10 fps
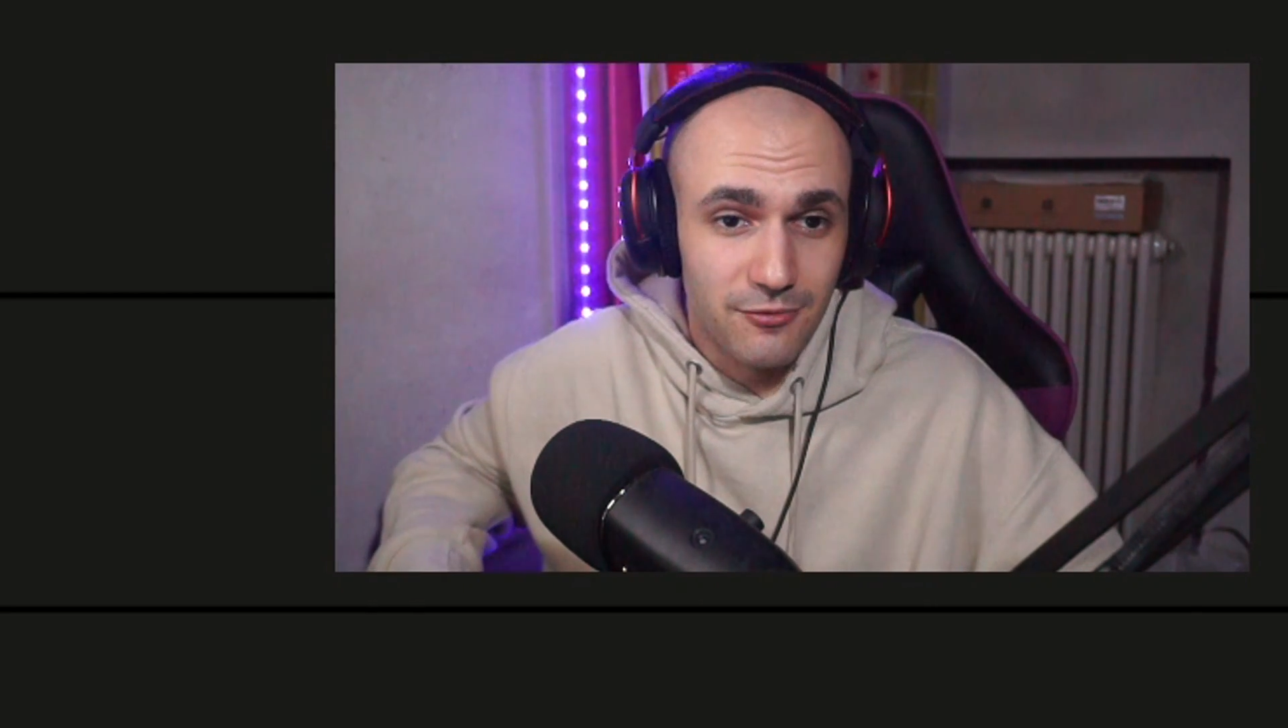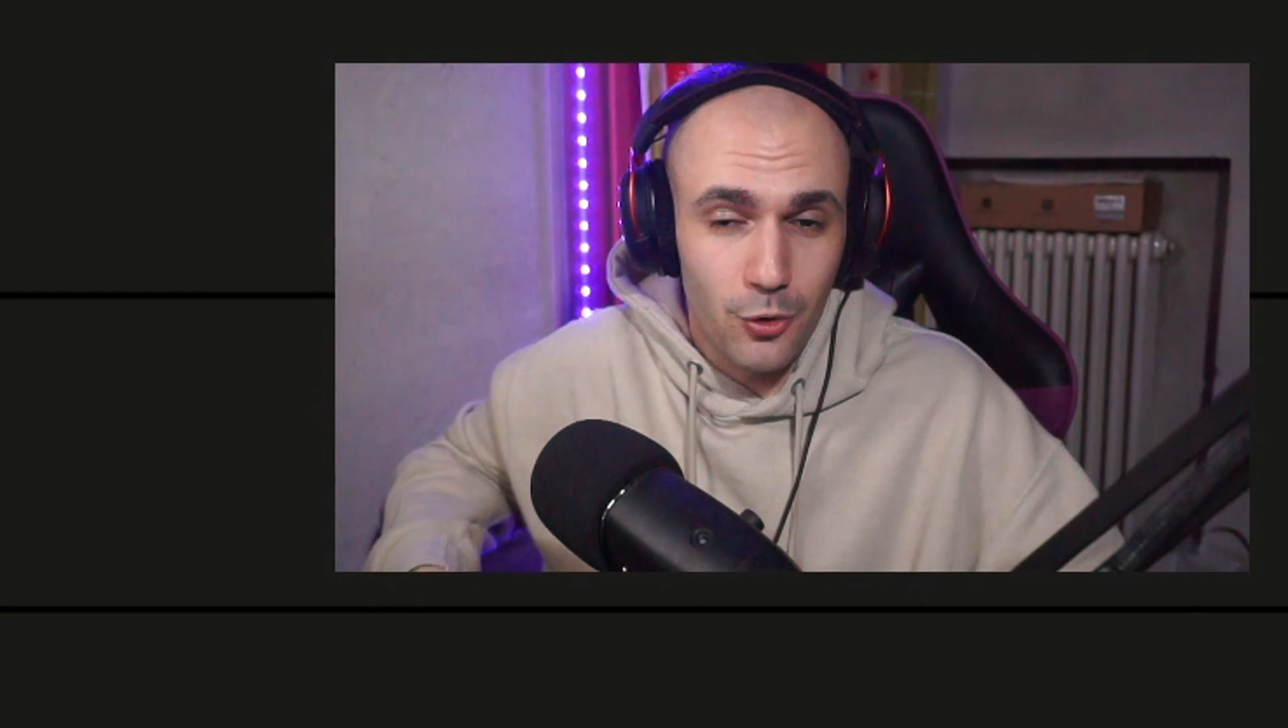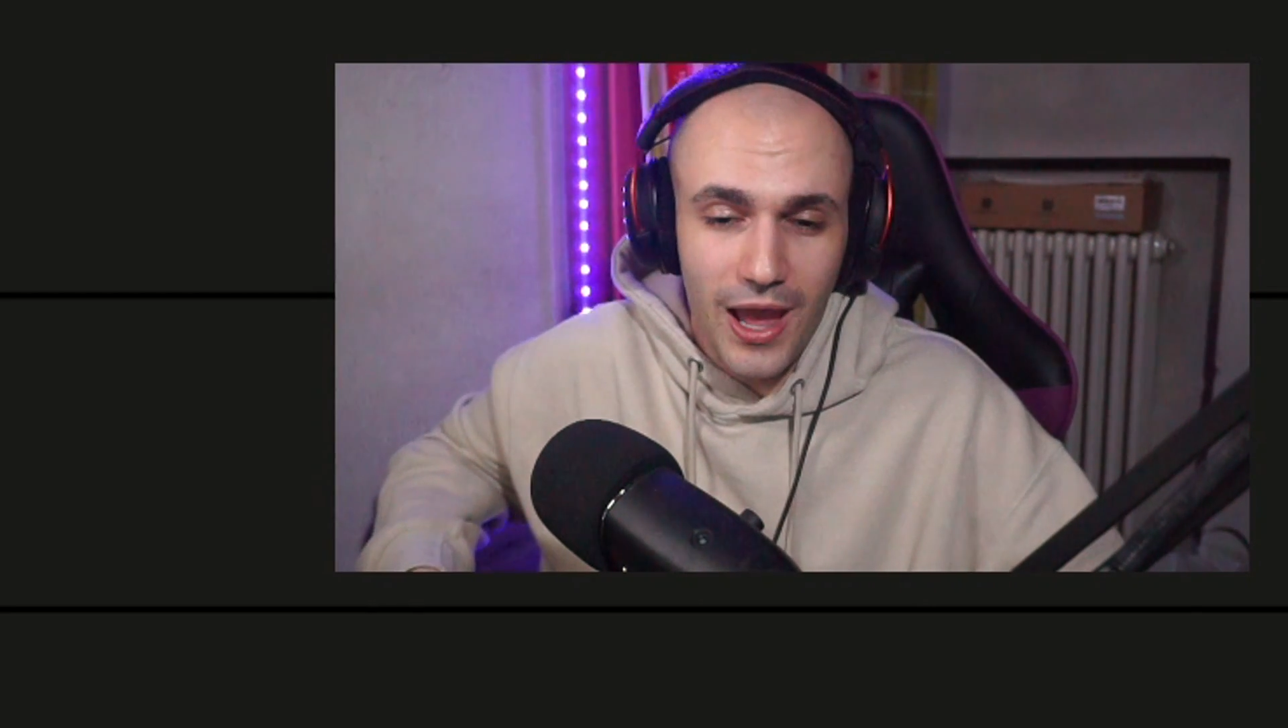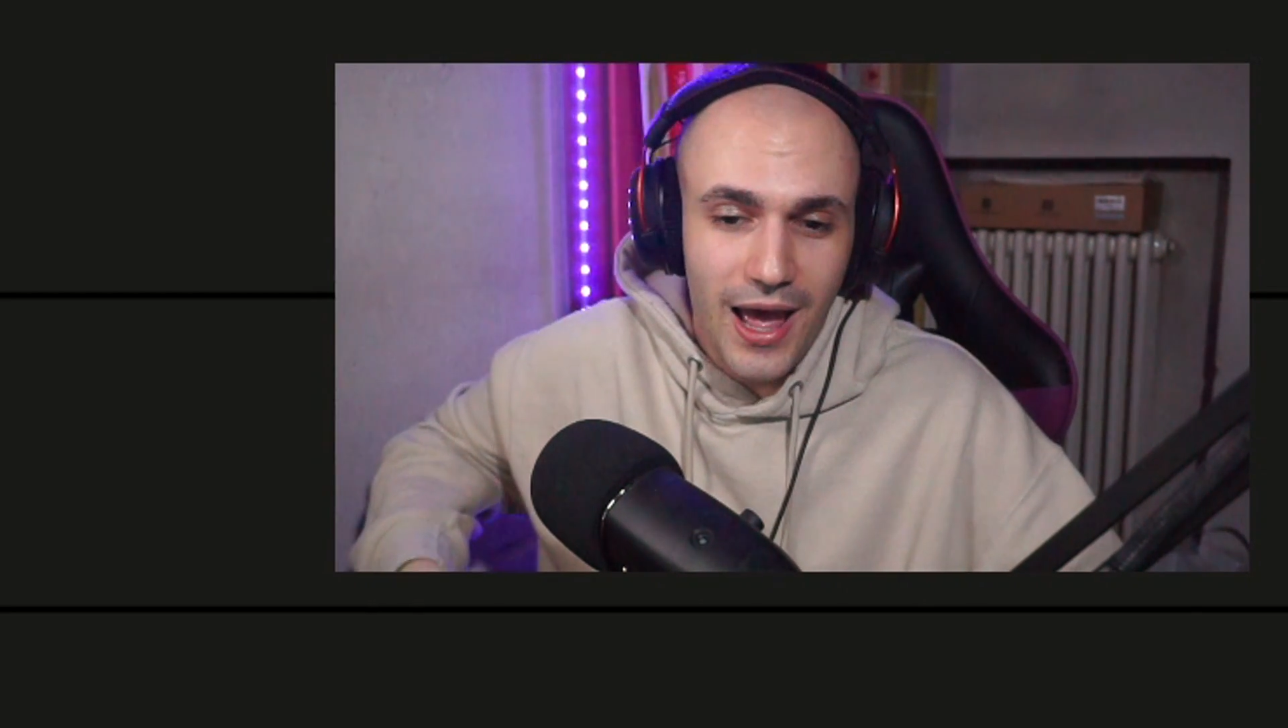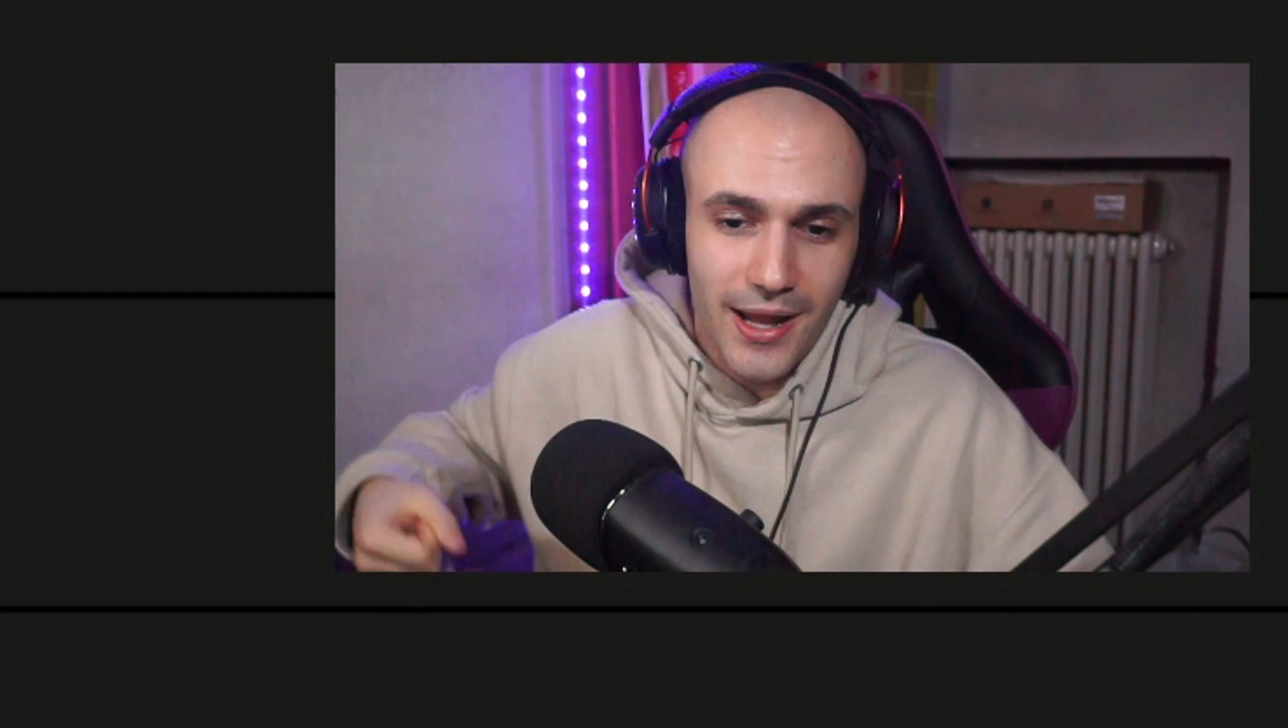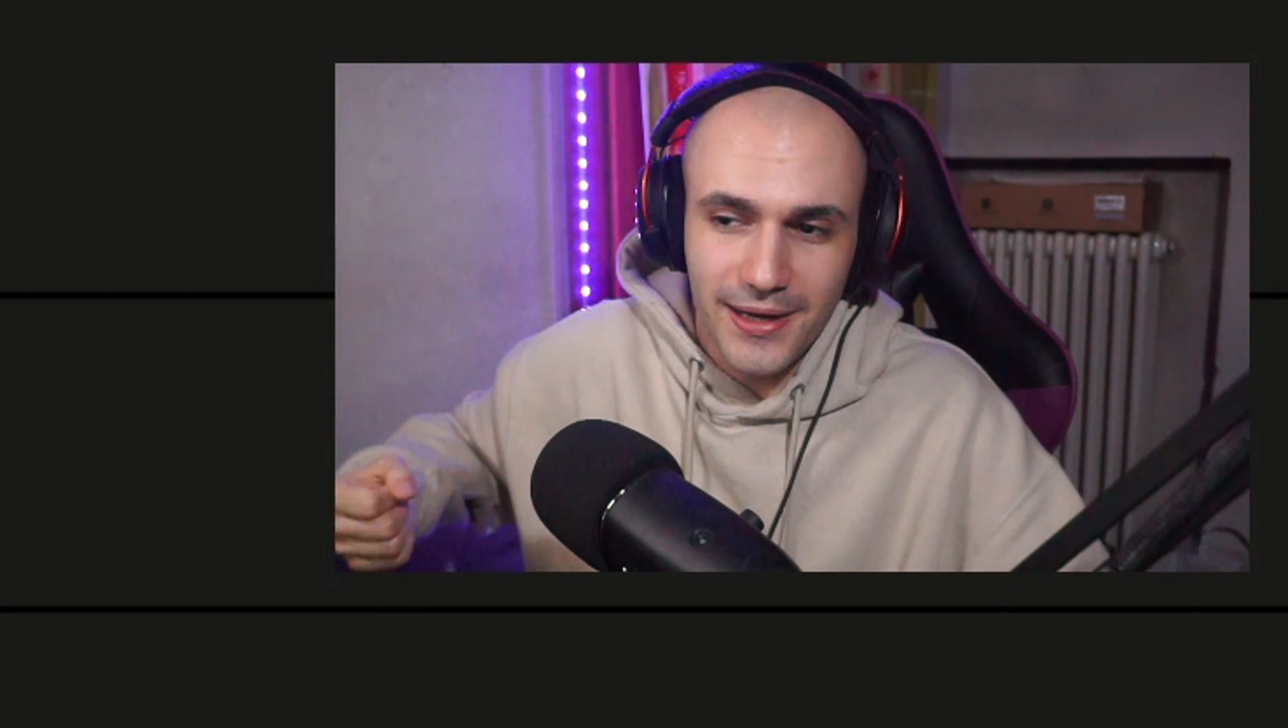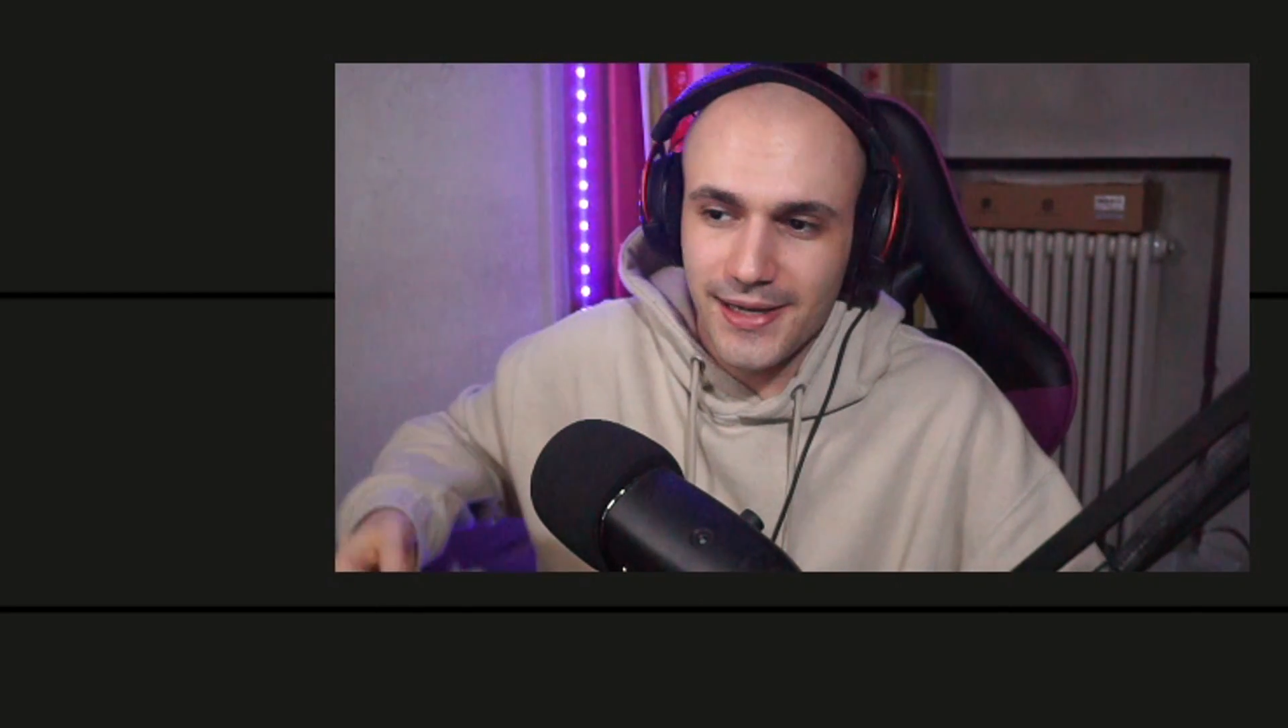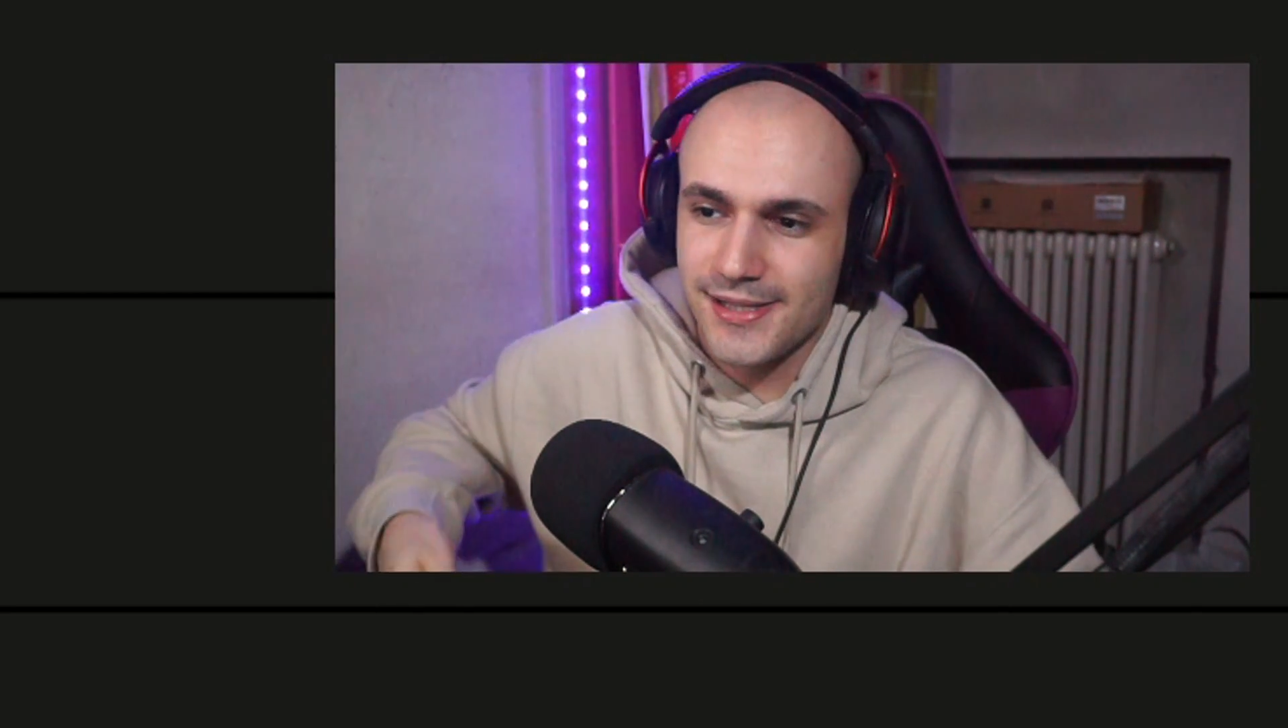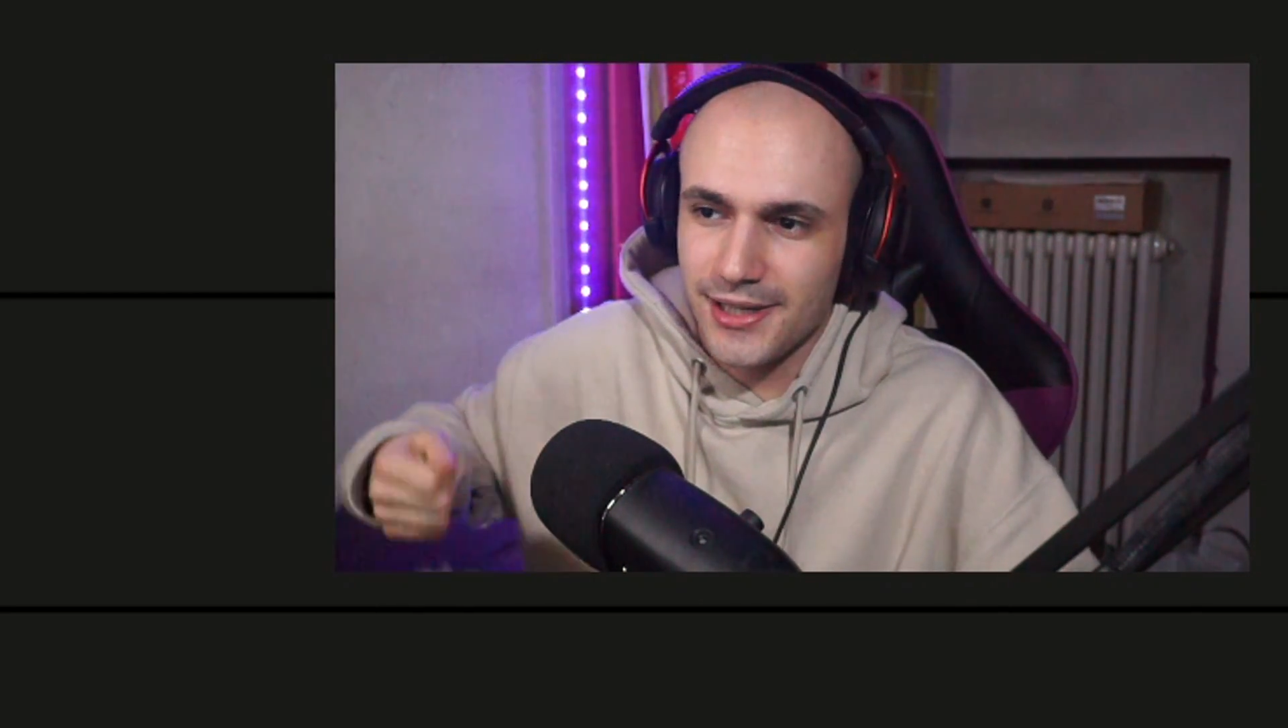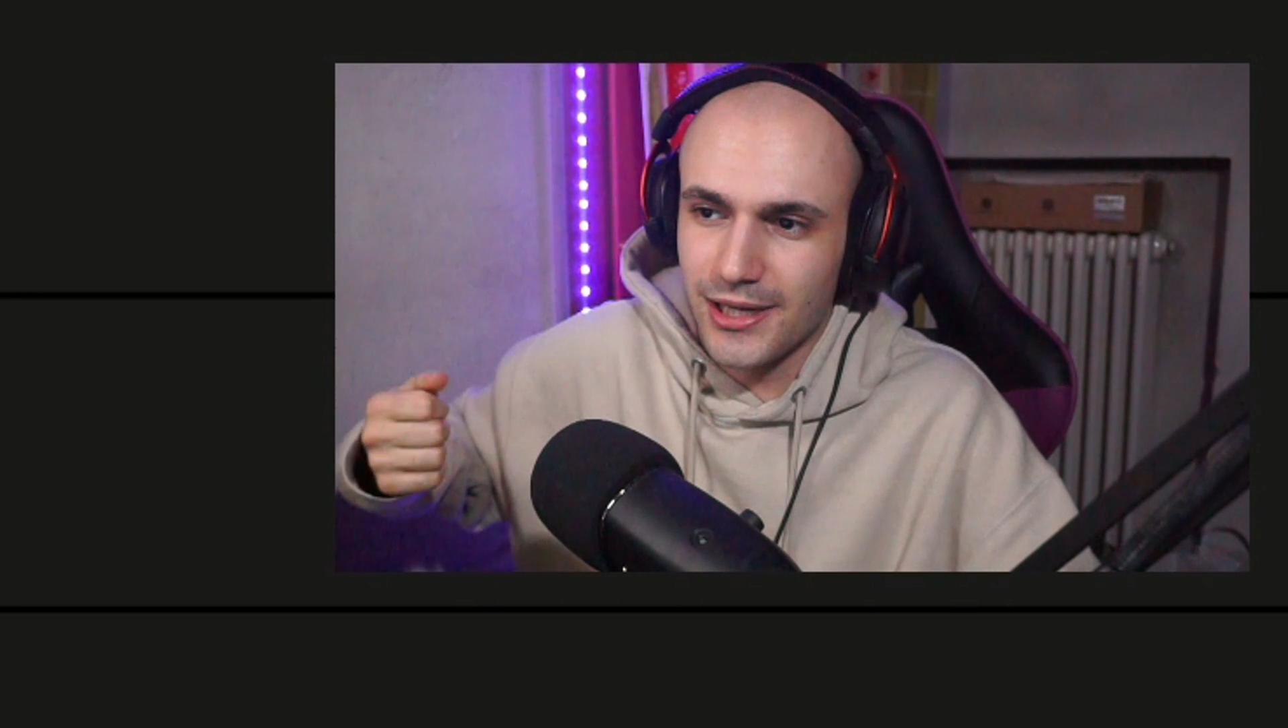a volare che si